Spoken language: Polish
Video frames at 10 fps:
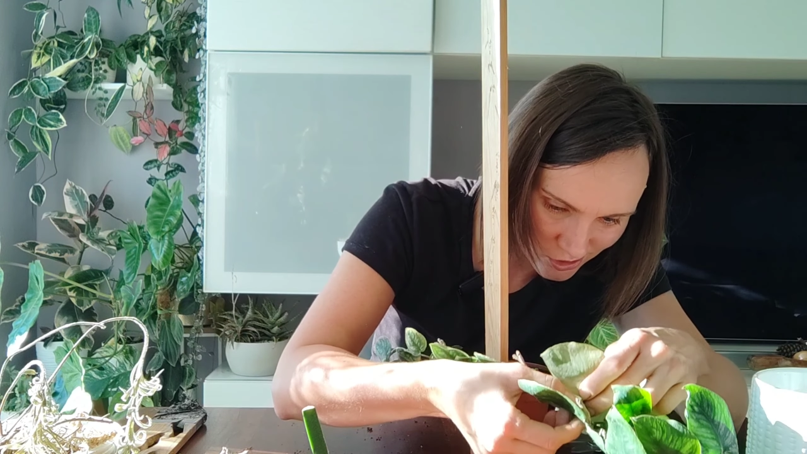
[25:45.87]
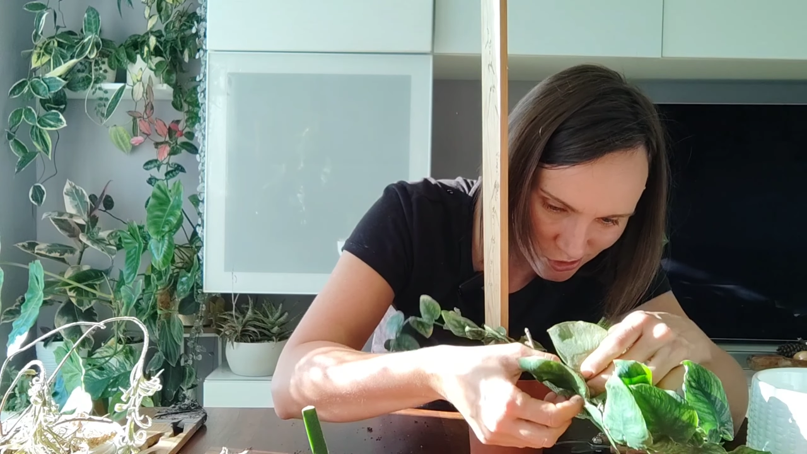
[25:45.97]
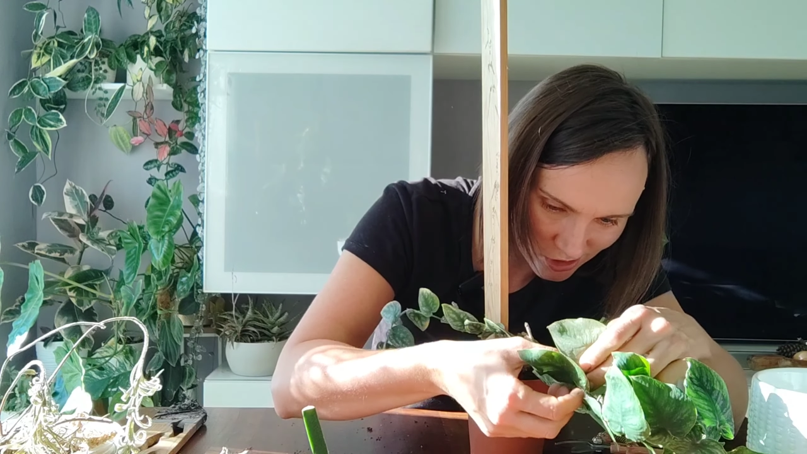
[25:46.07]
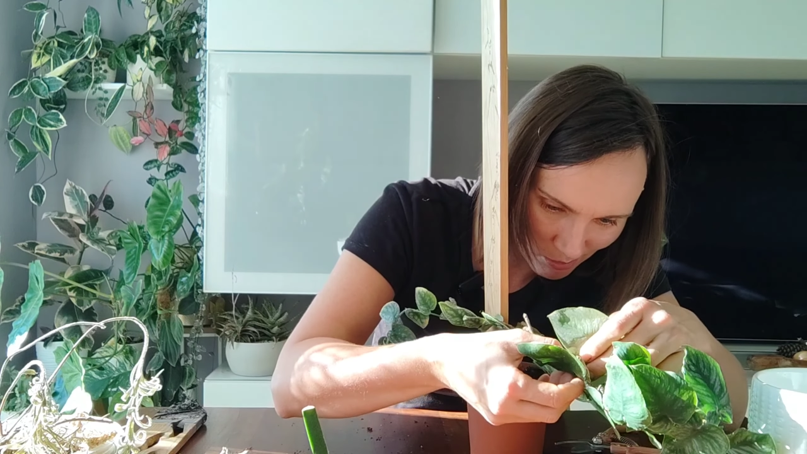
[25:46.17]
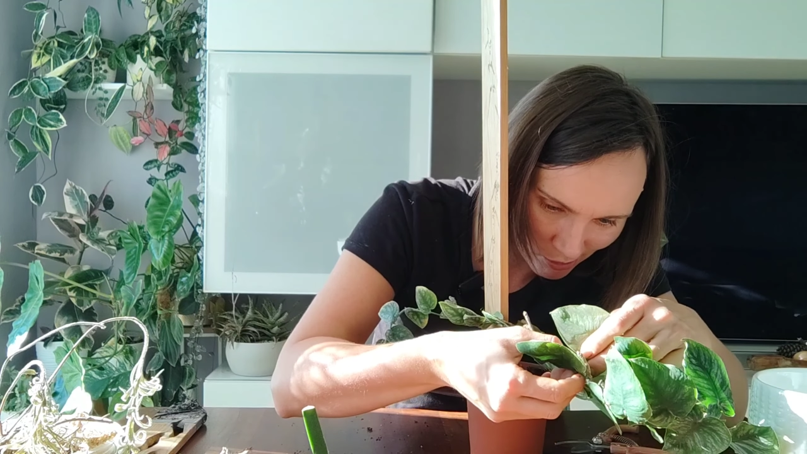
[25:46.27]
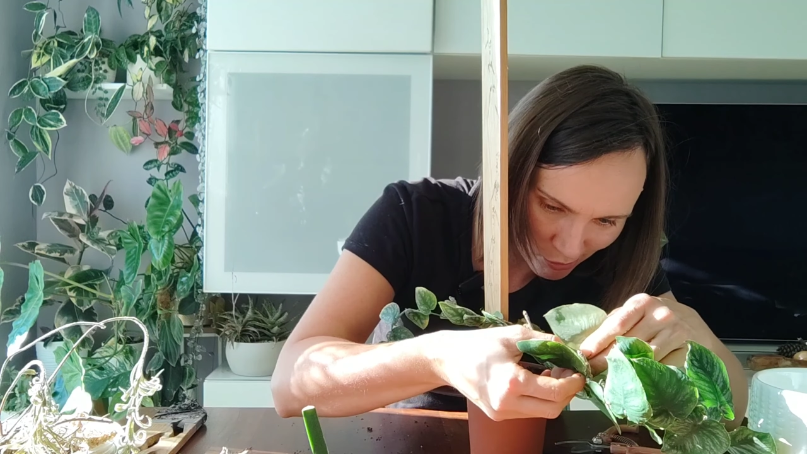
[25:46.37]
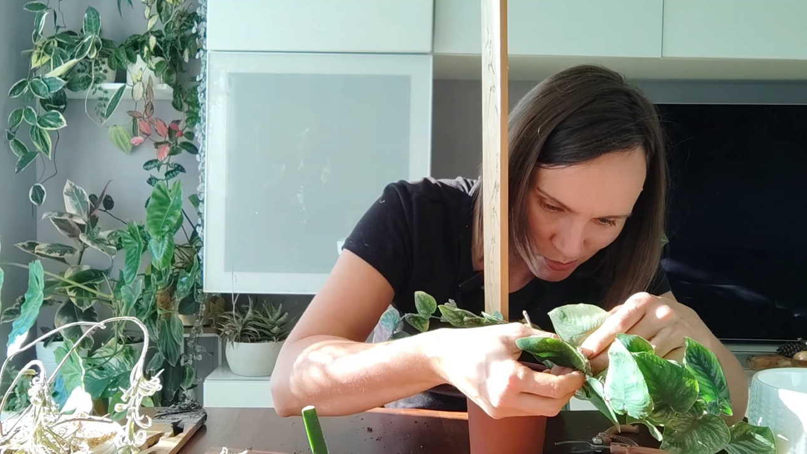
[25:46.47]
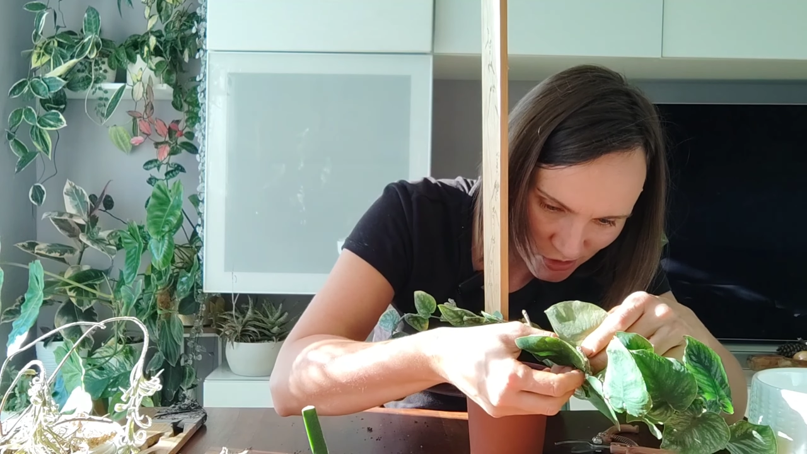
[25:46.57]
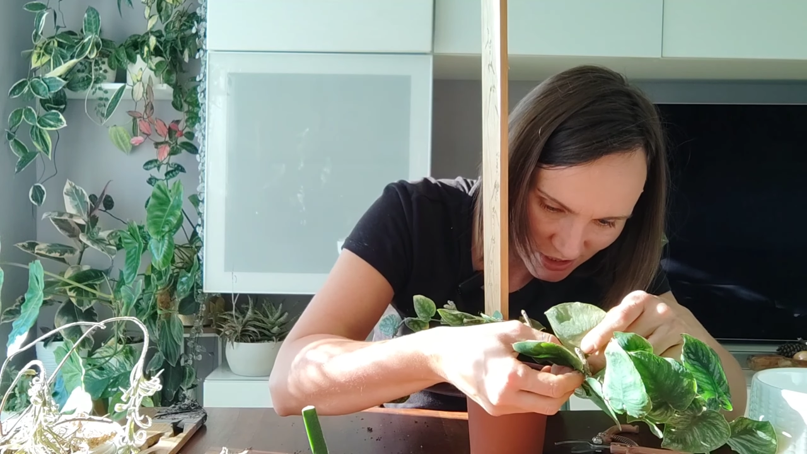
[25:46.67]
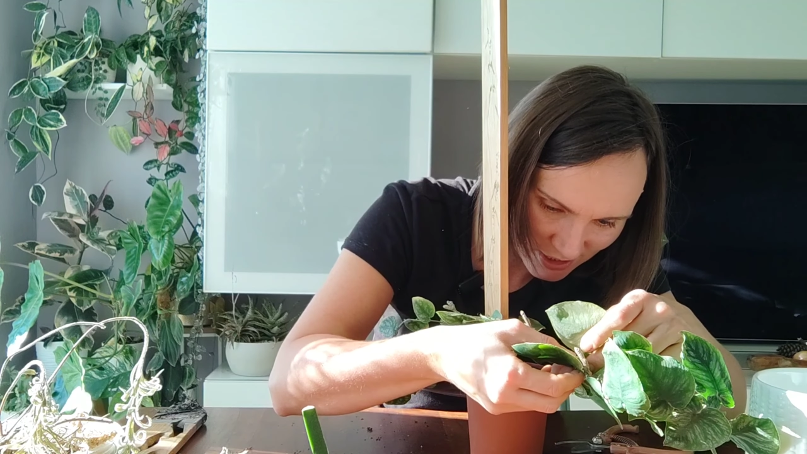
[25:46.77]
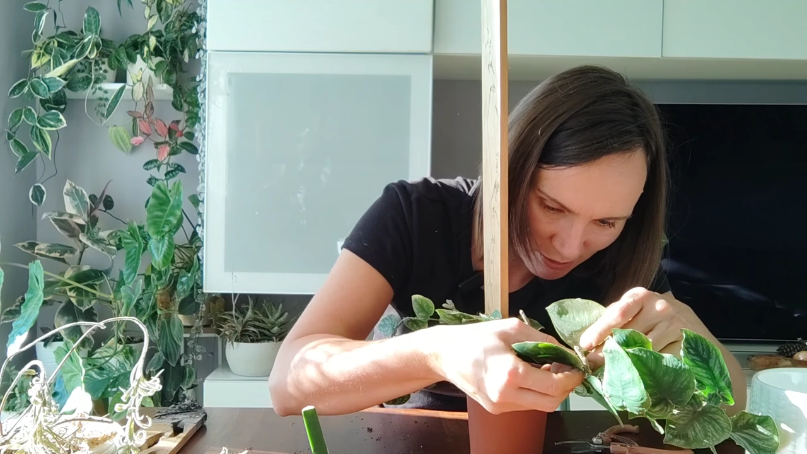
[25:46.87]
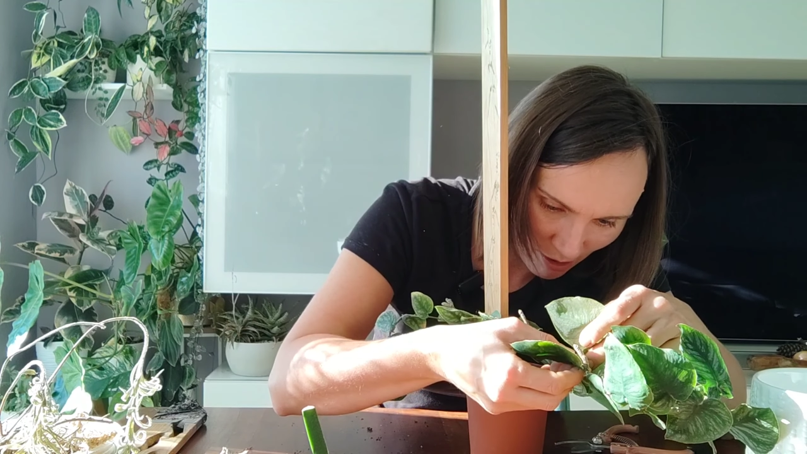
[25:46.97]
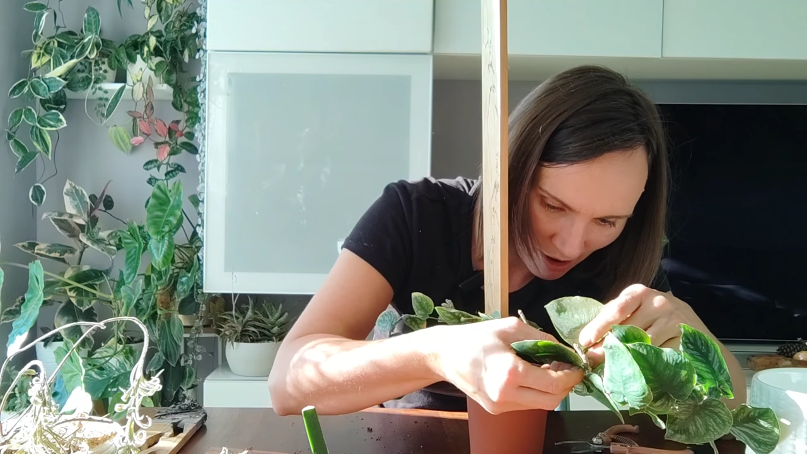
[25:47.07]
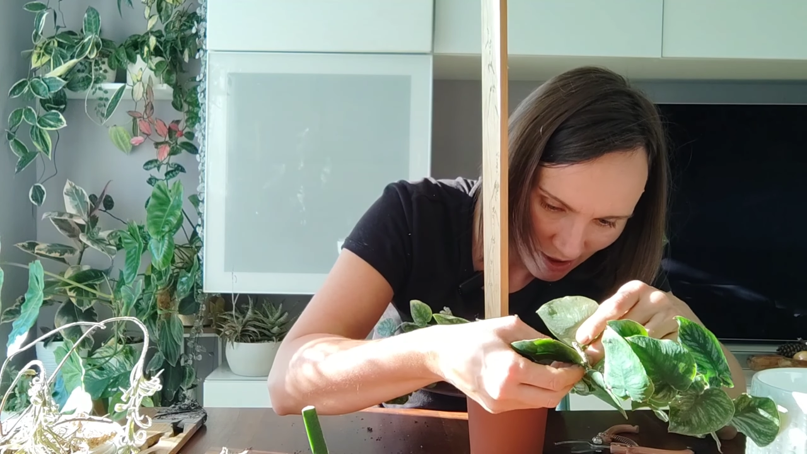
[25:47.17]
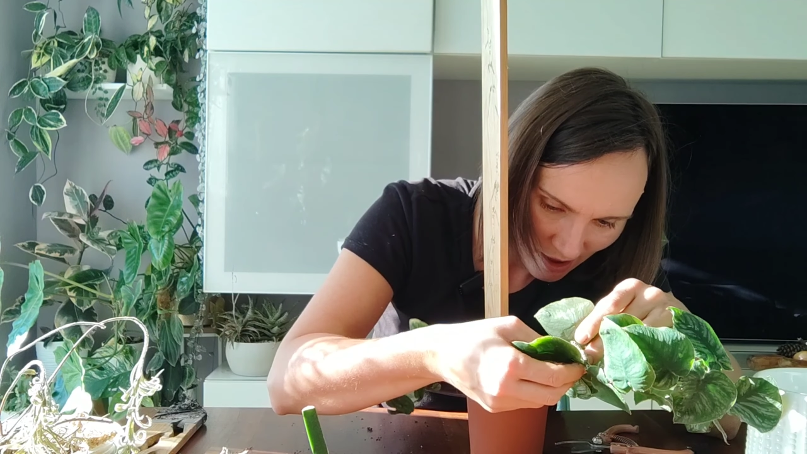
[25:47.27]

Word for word: czy ziemia już przyschła,